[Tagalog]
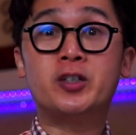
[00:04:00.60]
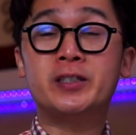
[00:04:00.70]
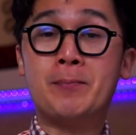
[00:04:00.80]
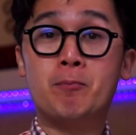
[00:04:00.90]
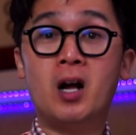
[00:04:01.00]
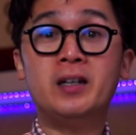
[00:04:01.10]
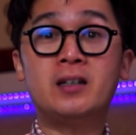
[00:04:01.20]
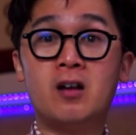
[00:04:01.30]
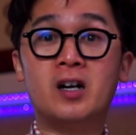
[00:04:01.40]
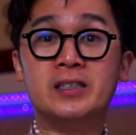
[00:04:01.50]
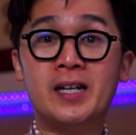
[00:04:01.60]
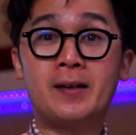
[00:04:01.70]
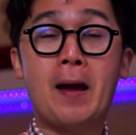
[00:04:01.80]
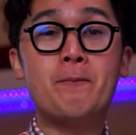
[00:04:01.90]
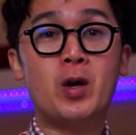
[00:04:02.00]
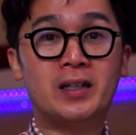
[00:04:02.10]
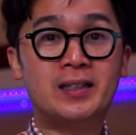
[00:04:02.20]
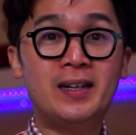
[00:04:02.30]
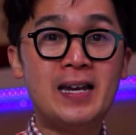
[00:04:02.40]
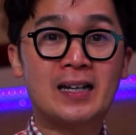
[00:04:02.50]
or symbolic logic,
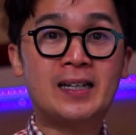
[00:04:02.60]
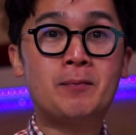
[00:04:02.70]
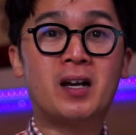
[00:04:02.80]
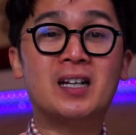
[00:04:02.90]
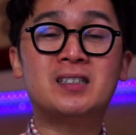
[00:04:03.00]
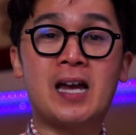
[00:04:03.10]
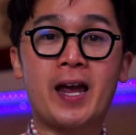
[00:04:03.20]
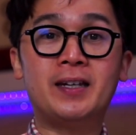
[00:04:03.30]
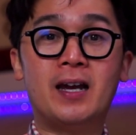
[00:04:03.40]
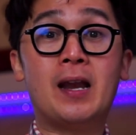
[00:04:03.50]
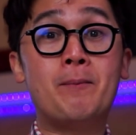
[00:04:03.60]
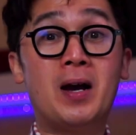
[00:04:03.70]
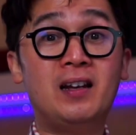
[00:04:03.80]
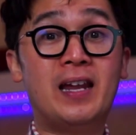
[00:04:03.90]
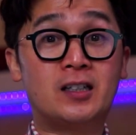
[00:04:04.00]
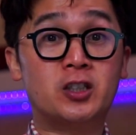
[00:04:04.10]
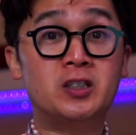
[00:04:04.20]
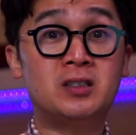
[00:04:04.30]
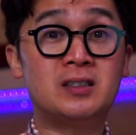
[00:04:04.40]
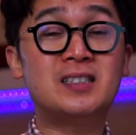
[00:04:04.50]
pwede din nating mag-assign ng mga
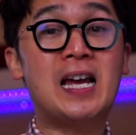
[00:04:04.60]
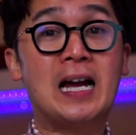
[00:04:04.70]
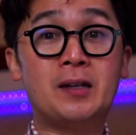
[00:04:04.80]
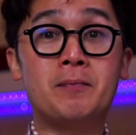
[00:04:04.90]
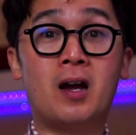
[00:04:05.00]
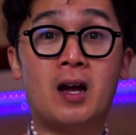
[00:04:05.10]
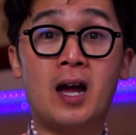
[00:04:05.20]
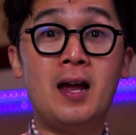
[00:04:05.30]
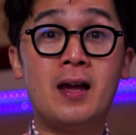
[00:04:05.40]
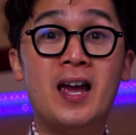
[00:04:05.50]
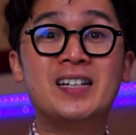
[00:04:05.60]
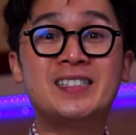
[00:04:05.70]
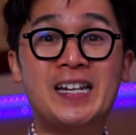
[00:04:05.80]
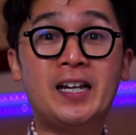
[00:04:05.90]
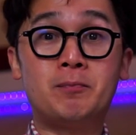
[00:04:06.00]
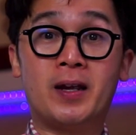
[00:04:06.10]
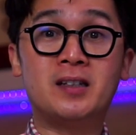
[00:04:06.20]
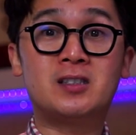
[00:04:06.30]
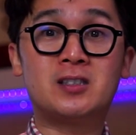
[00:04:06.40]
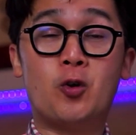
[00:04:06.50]
letters sa ating mga
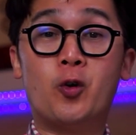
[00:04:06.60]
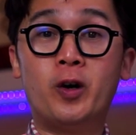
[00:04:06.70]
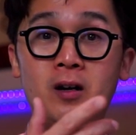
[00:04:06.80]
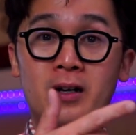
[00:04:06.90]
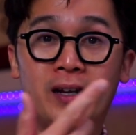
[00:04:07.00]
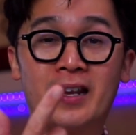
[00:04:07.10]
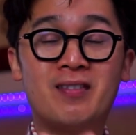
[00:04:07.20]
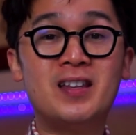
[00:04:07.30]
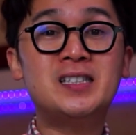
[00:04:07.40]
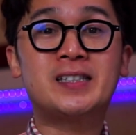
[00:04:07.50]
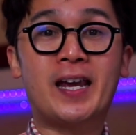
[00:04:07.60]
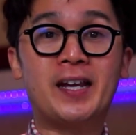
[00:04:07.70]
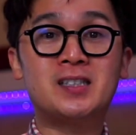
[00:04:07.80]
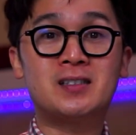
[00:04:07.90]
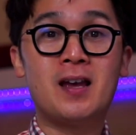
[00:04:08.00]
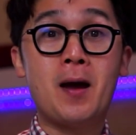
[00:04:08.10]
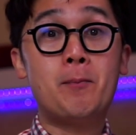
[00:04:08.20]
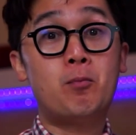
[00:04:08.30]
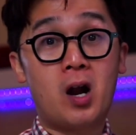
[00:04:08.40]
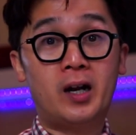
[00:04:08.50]
statements or in this case,
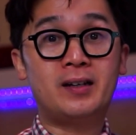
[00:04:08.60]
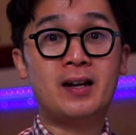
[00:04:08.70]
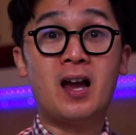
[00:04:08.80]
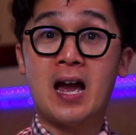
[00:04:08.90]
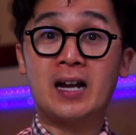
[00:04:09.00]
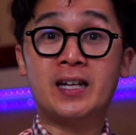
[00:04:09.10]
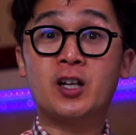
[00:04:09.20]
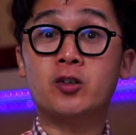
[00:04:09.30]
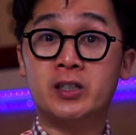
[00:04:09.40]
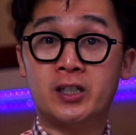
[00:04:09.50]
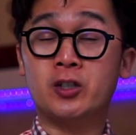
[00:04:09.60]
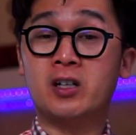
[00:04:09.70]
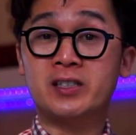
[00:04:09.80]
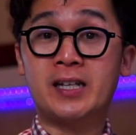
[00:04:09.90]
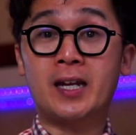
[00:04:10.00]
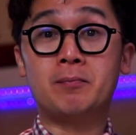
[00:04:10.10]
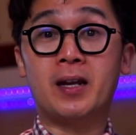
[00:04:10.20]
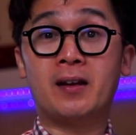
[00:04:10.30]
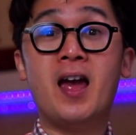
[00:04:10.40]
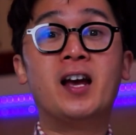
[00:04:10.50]
part ng ating conditional
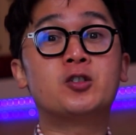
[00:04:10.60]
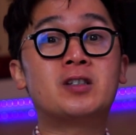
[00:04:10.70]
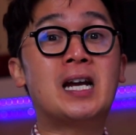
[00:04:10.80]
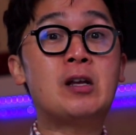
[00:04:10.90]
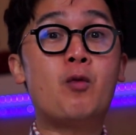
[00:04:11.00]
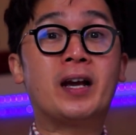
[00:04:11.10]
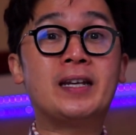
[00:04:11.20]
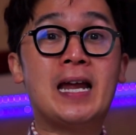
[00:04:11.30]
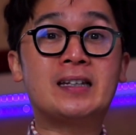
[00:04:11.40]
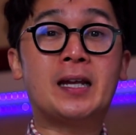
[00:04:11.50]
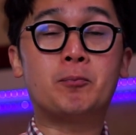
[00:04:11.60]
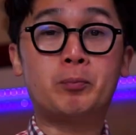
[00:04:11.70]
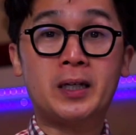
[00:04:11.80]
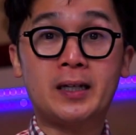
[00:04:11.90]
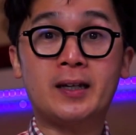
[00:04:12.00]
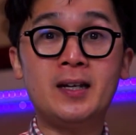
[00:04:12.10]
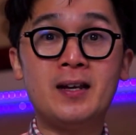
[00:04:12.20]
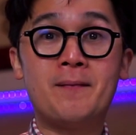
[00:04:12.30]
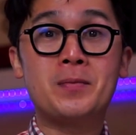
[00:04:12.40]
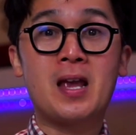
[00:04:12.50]
statement. So, tatawagin natin P
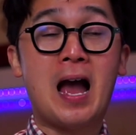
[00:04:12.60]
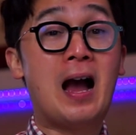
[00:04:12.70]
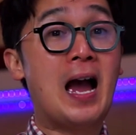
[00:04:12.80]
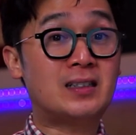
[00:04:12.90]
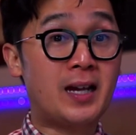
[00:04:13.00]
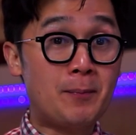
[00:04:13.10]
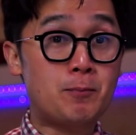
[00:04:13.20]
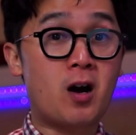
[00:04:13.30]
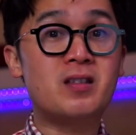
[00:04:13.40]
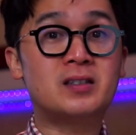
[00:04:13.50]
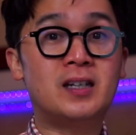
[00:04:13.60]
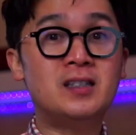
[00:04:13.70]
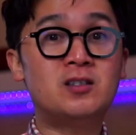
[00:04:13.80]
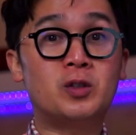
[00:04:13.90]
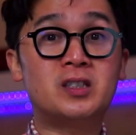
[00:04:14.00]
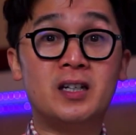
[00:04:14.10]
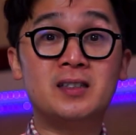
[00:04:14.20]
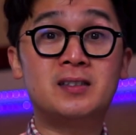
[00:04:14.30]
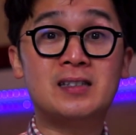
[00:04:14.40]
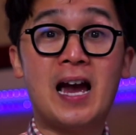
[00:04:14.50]
ang ating hypothesis which
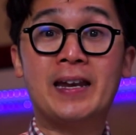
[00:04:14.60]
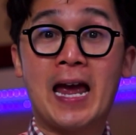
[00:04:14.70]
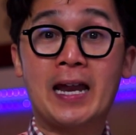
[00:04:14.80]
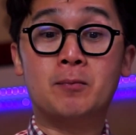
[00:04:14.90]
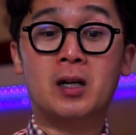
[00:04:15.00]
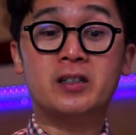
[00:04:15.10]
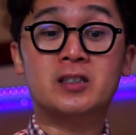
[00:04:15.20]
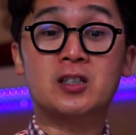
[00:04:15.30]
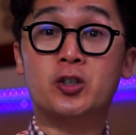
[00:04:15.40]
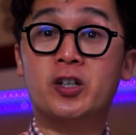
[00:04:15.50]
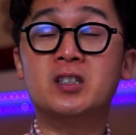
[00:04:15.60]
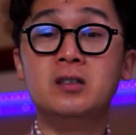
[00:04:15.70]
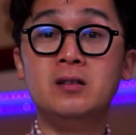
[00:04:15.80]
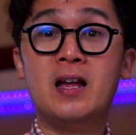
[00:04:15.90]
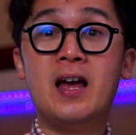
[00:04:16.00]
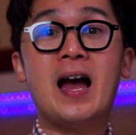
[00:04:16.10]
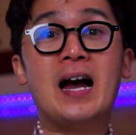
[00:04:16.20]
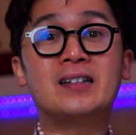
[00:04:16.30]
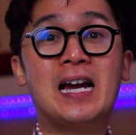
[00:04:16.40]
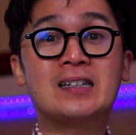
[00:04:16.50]
is an animal is a turtle
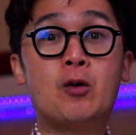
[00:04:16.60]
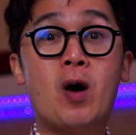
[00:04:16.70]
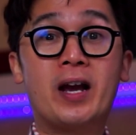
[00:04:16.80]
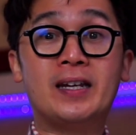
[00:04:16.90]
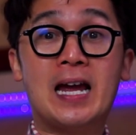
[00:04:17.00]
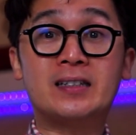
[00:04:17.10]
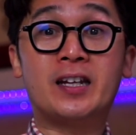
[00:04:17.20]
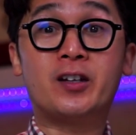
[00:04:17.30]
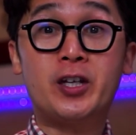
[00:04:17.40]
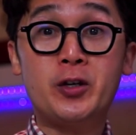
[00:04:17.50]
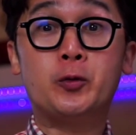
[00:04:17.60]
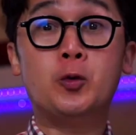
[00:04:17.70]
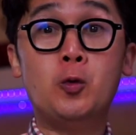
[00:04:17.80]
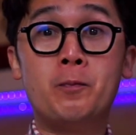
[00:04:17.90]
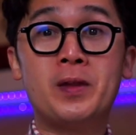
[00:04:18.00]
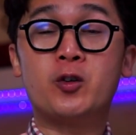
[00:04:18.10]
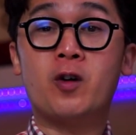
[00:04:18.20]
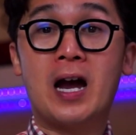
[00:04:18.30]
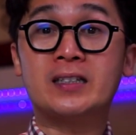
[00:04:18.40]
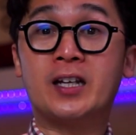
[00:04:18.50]
at tatawagin natin Q yung
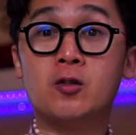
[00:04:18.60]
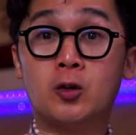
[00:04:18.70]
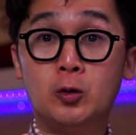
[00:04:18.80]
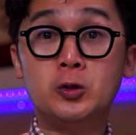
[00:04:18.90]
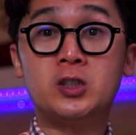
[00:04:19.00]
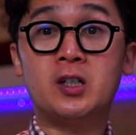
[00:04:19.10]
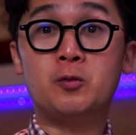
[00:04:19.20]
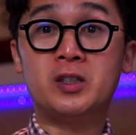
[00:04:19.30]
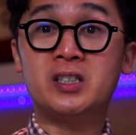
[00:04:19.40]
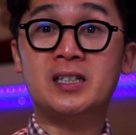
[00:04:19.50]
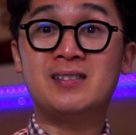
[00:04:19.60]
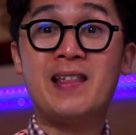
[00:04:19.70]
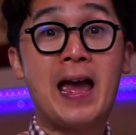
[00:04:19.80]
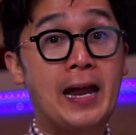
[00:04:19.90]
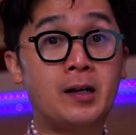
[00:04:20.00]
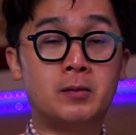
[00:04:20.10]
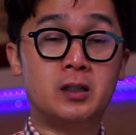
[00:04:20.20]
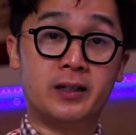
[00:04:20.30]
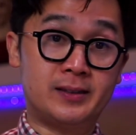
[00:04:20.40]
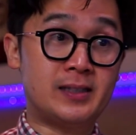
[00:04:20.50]
ating conclusion which is the
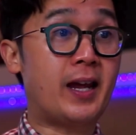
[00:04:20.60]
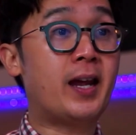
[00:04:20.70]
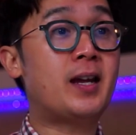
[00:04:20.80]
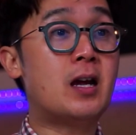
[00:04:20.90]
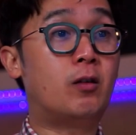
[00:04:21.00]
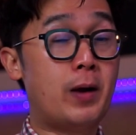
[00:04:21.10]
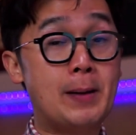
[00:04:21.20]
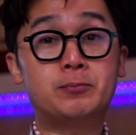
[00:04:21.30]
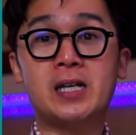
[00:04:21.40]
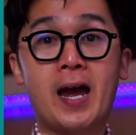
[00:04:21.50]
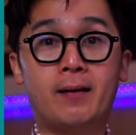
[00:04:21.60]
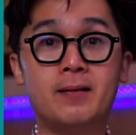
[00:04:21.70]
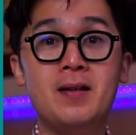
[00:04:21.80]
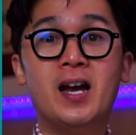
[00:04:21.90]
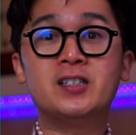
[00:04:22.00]
animal is a reptile.